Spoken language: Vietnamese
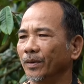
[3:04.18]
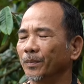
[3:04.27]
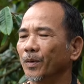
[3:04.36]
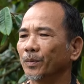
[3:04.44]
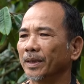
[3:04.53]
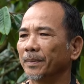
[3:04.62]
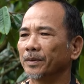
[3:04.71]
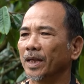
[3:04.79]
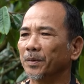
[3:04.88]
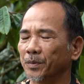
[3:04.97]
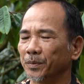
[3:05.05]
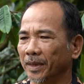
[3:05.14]
có
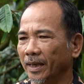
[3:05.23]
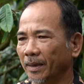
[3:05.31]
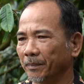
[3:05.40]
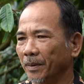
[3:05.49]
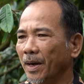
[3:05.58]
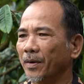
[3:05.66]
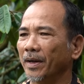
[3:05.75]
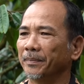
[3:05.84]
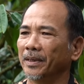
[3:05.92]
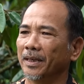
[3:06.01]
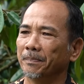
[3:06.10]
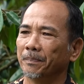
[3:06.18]
160 ngàn mà bao
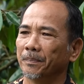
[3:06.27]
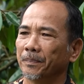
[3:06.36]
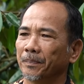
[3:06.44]
25